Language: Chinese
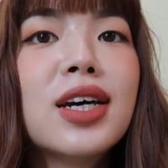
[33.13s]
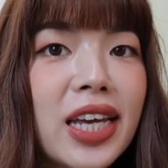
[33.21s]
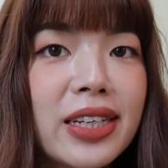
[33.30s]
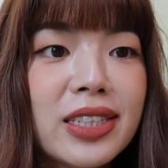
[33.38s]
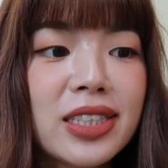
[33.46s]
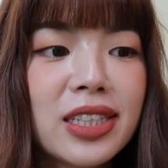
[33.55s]

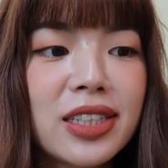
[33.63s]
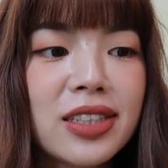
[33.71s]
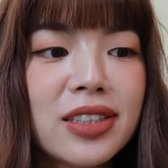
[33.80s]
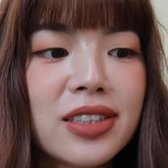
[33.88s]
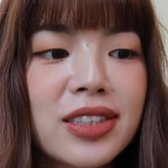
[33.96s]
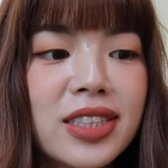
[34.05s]
内
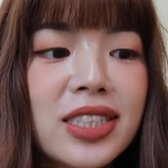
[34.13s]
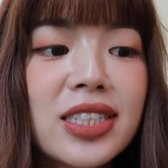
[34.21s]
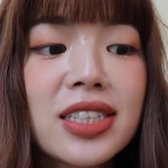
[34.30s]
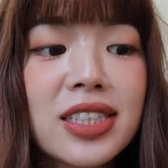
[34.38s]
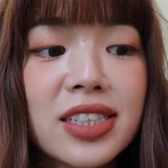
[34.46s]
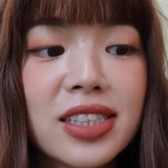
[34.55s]
心
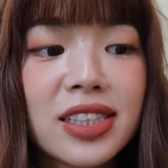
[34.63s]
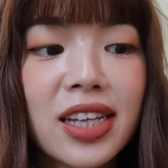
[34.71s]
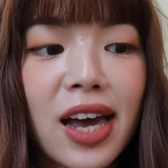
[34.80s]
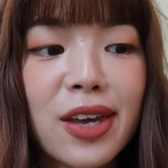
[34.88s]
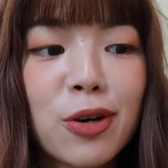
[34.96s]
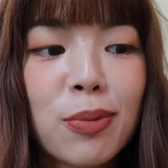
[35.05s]
既期
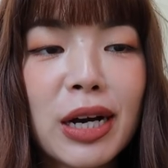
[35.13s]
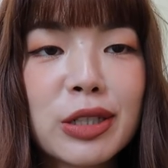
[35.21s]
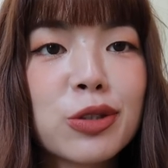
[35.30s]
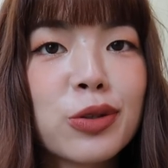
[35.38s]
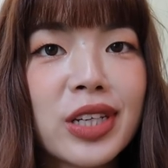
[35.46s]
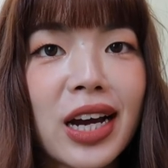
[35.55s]
待又怕
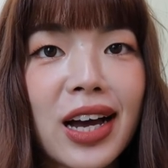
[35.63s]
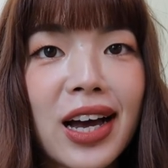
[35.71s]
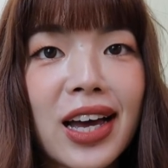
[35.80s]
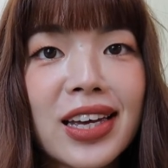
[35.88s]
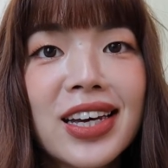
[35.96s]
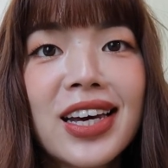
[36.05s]
受伤
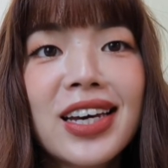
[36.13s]
害，